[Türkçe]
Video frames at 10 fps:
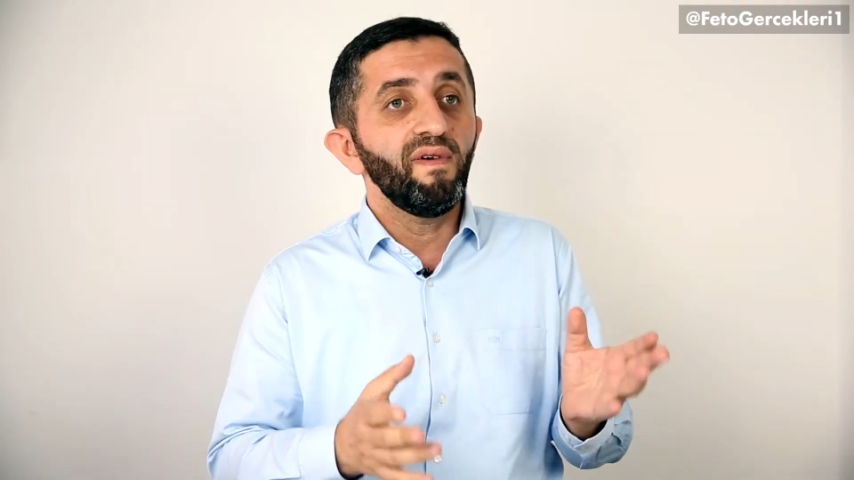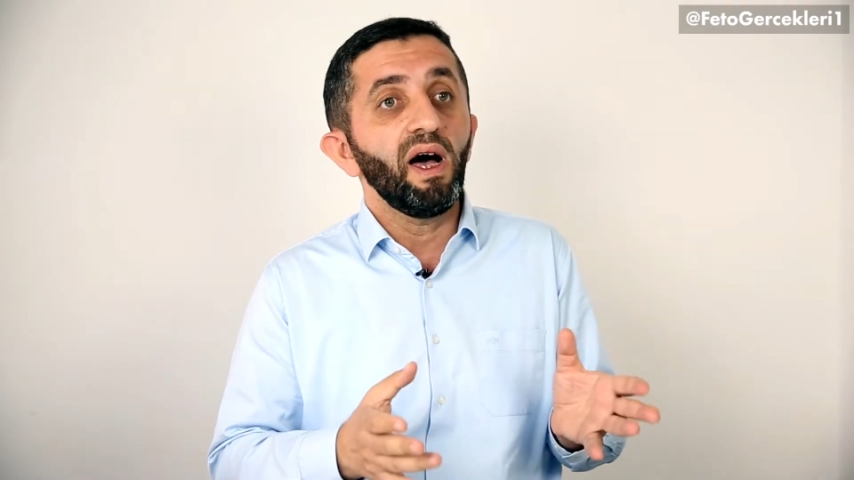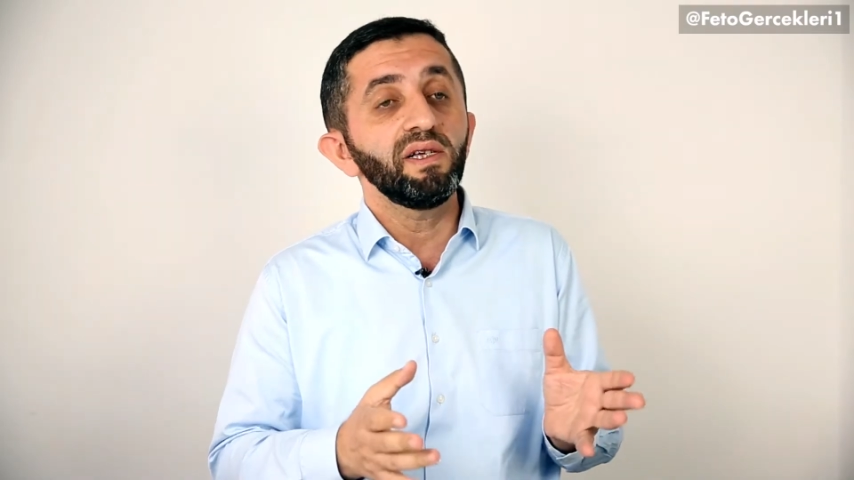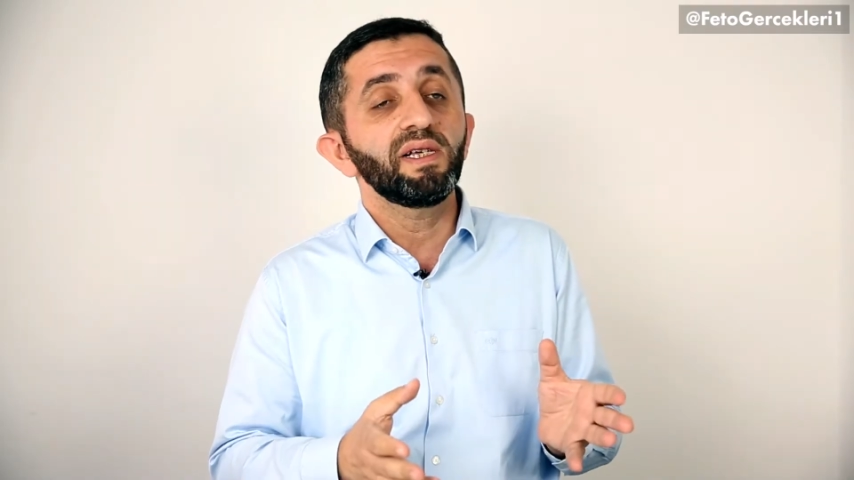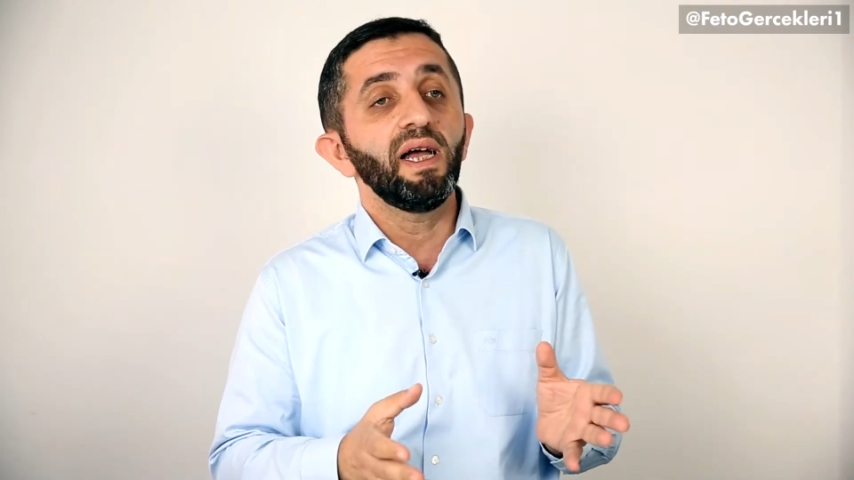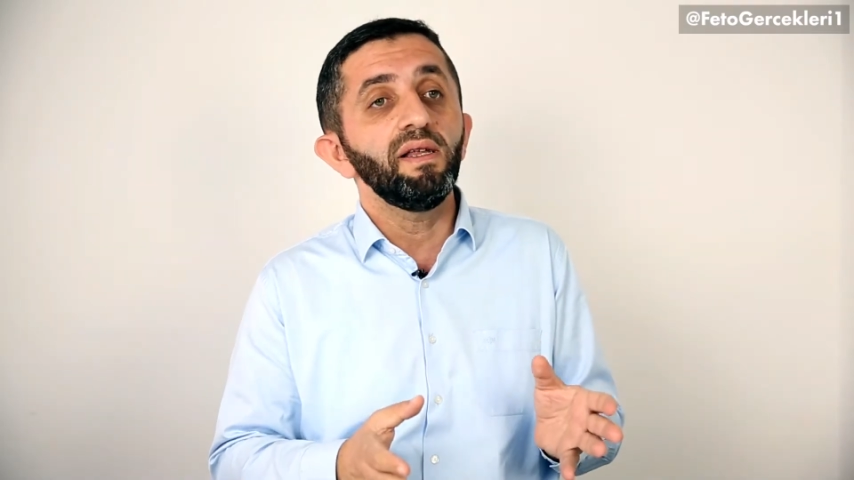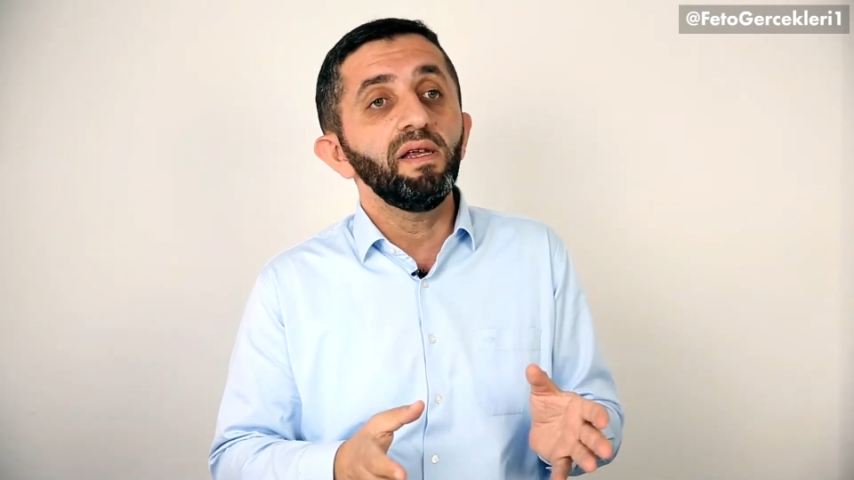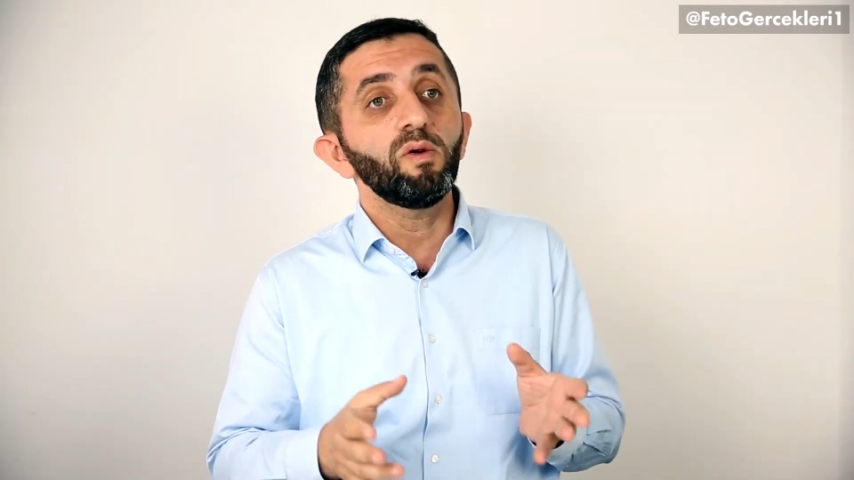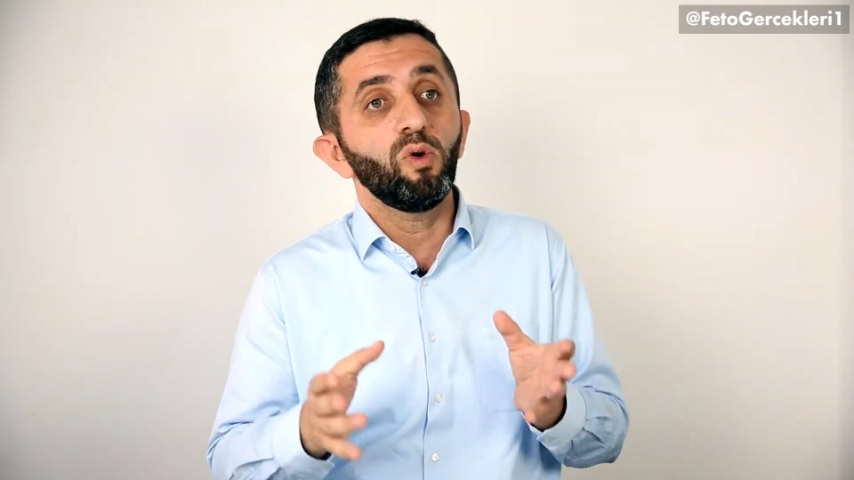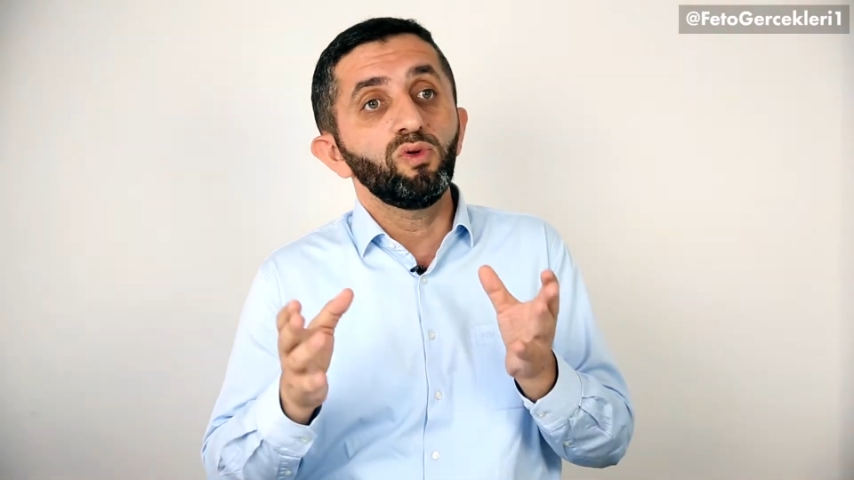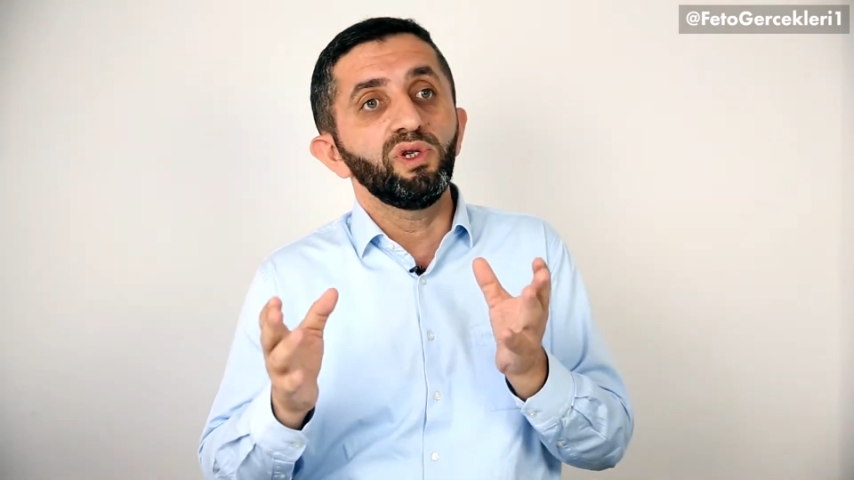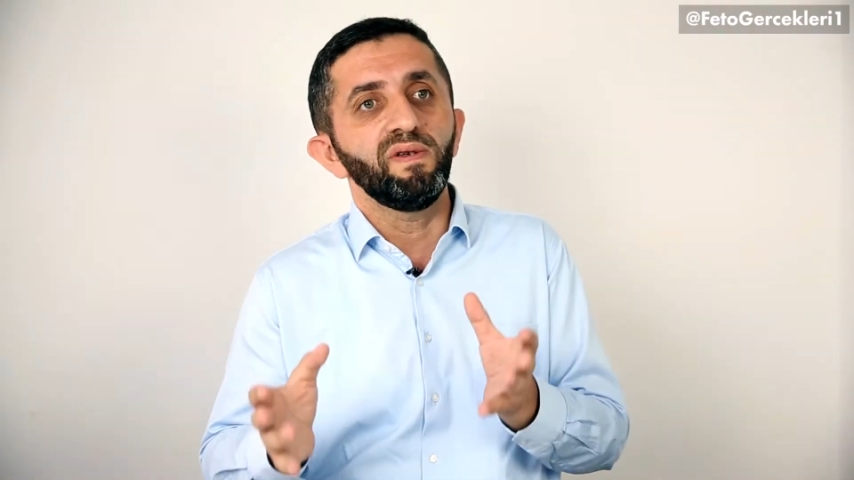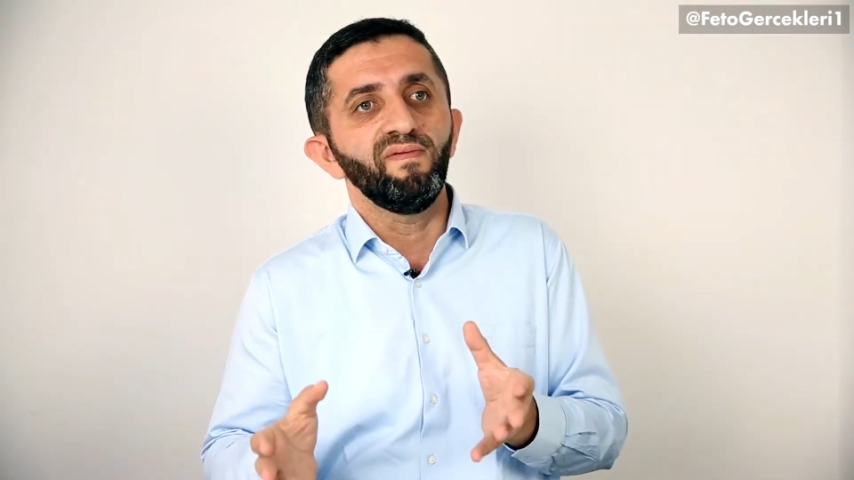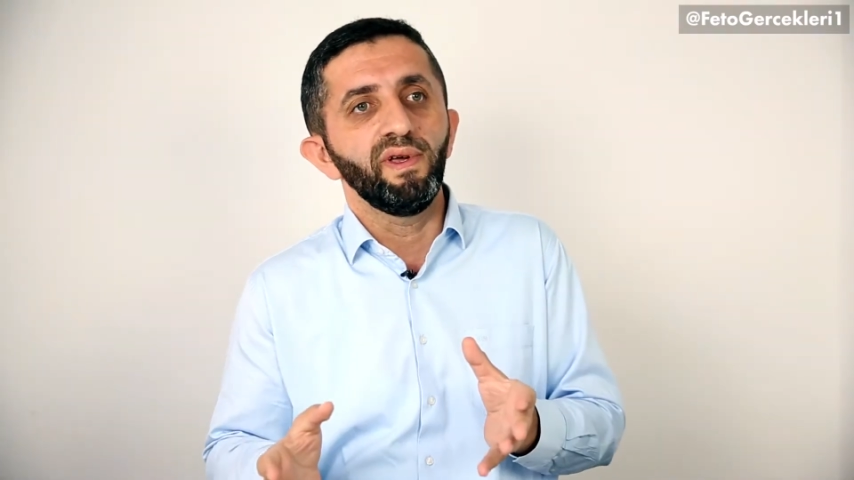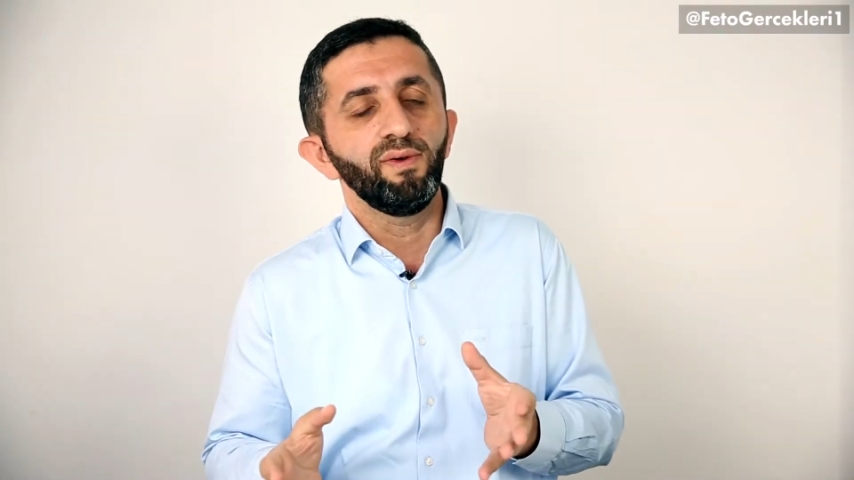ve askerlere kod
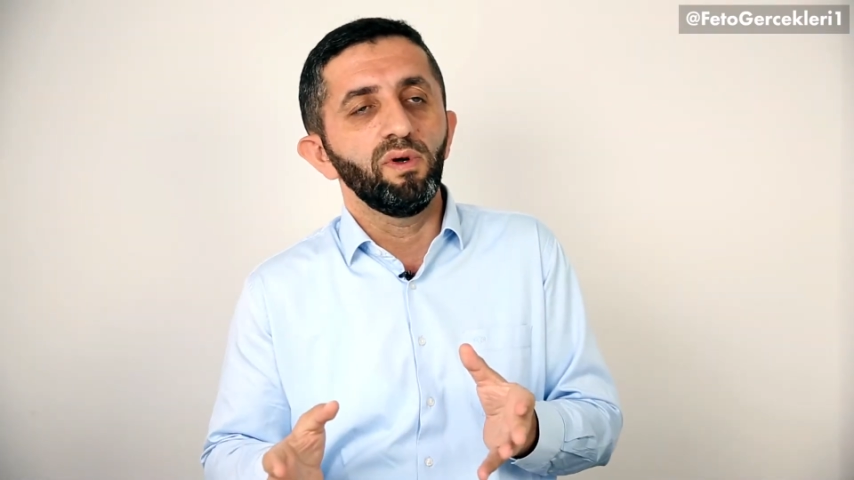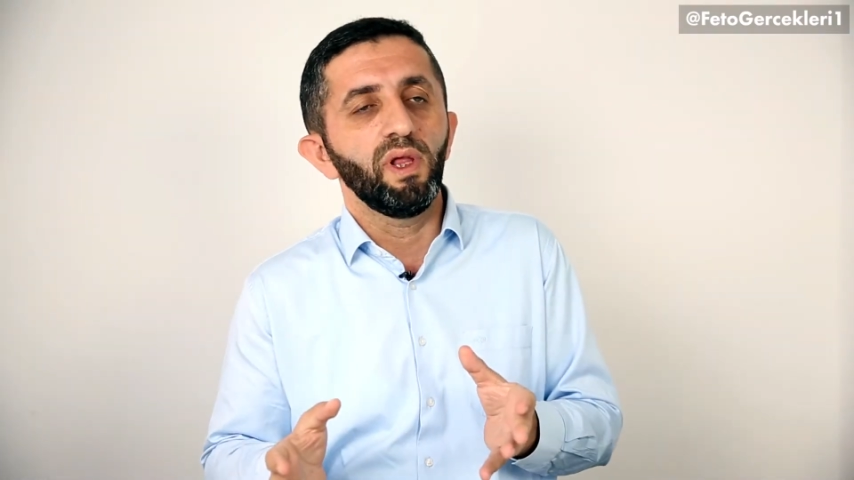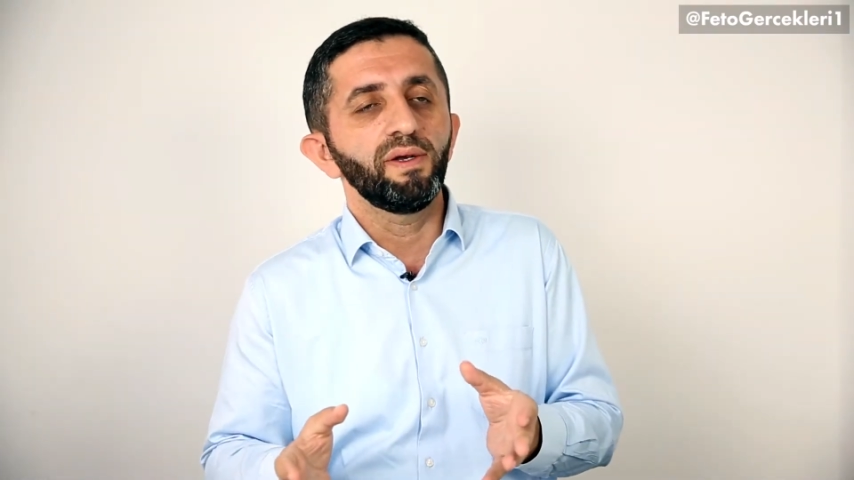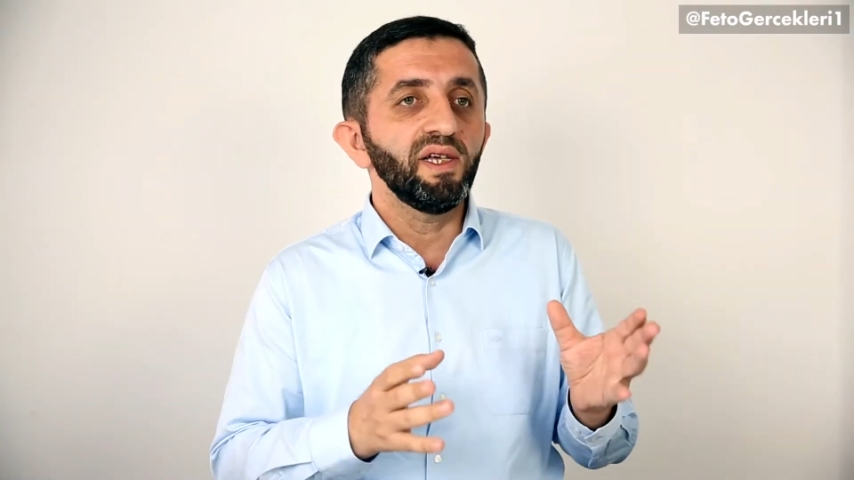isim veriyorlar.